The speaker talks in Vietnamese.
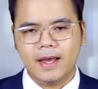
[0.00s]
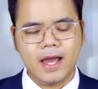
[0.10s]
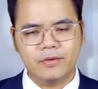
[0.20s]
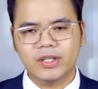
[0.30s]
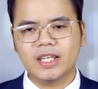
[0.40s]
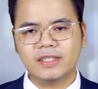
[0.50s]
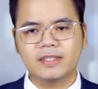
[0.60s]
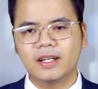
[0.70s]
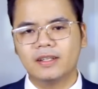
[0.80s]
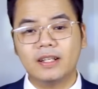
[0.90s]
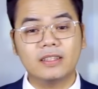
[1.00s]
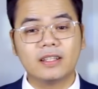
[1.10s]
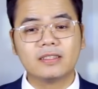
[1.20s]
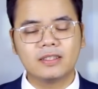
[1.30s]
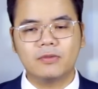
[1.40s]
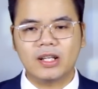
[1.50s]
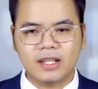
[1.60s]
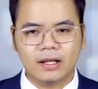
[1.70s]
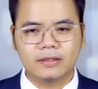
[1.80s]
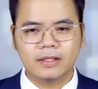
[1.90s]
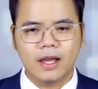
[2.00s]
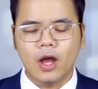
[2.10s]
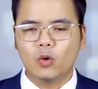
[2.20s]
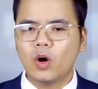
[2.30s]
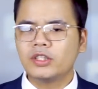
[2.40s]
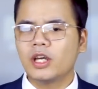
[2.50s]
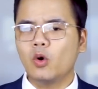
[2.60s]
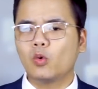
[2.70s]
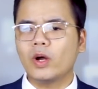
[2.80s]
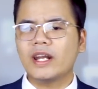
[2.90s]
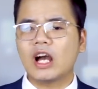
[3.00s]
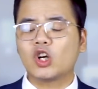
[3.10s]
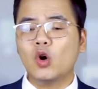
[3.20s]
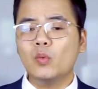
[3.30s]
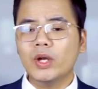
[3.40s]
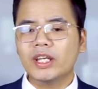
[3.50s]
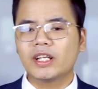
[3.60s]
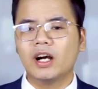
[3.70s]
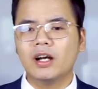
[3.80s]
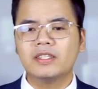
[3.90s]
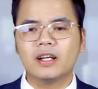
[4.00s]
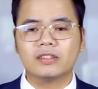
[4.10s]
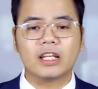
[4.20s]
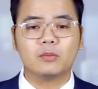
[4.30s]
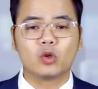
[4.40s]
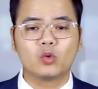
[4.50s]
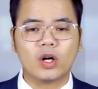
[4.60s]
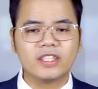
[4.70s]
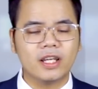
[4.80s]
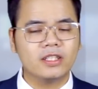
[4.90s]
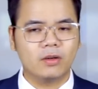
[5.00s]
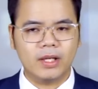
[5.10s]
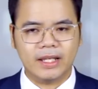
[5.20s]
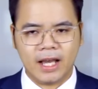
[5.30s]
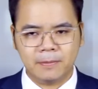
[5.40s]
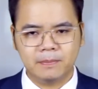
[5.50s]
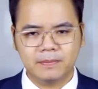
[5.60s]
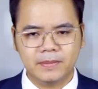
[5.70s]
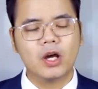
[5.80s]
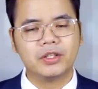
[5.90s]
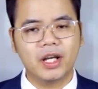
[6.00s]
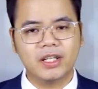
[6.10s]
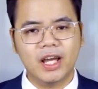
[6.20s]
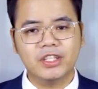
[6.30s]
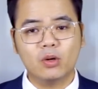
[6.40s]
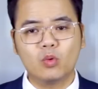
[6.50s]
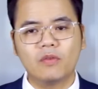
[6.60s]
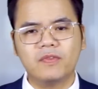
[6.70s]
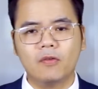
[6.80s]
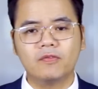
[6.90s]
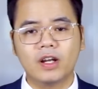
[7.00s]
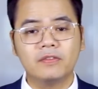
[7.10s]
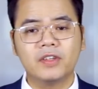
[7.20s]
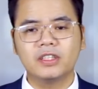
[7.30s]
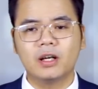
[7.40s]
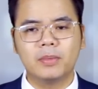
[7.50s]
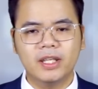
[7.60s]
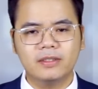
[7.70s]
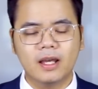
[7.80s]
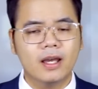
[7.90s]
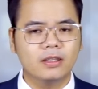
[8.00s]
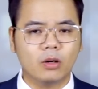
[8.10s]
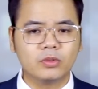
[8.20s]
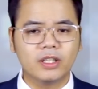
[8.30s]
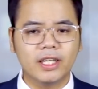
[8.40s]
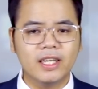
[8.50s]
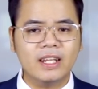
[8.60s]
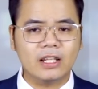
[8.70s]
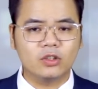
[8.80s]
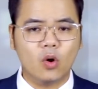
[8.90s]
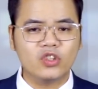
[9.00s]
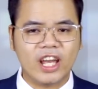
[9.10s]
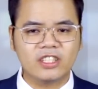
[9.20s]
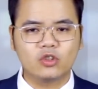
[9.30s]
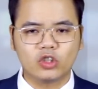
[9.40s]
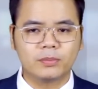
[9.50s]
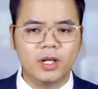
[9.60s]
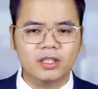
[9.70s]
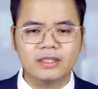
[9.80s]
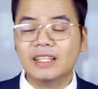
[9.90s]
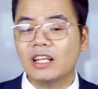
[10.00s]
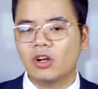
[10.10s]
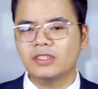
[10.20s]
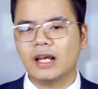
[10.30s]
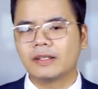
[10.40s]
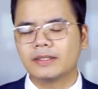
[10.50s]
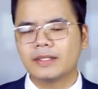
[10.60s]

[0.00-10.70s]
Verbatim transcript: Henry Kissinger đã từng dự đoán rằng cuộc chiến Ukraine có nguy cơ trở thành một cuộc chiến chống lại Nga. Gần đây trong cuộc phỏng vấn với tờ Blitz, Tổng thư ký NATO Jens Stoltenberg đã nói rằng